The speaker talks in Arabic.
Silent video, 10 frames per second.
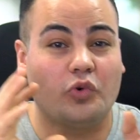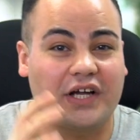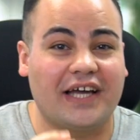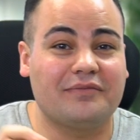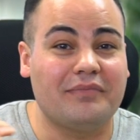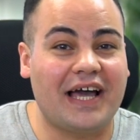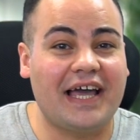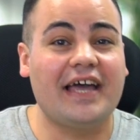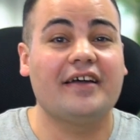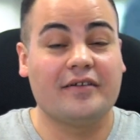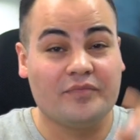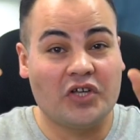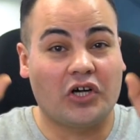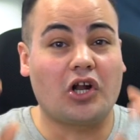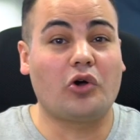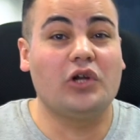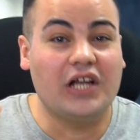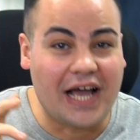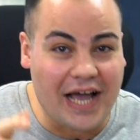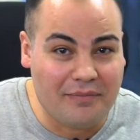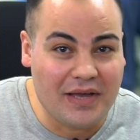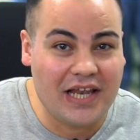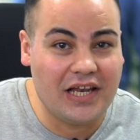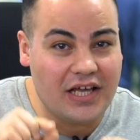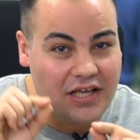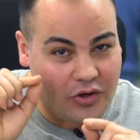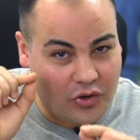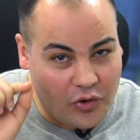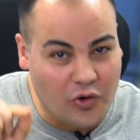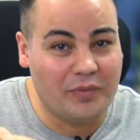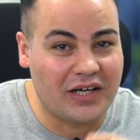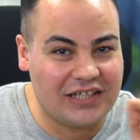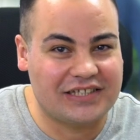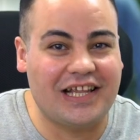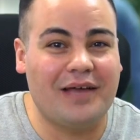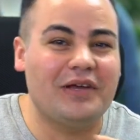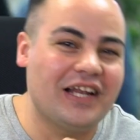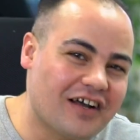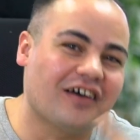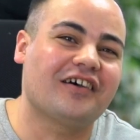وخد معاه رجل الاعمال عمر اسلام اللي كان